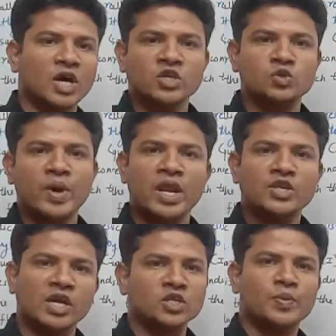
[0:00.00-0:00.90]
चार्जेस बह रहे हैं
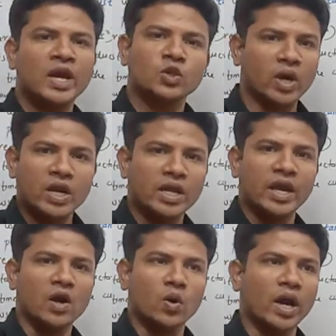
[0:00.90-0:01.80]
चार्जेस बहेगा तो करंट
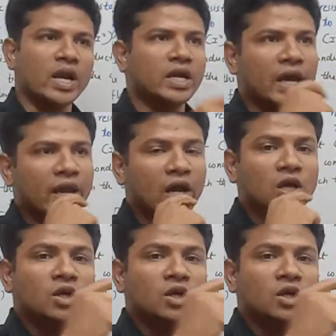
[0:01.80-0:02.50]
आएगा करंट आएगा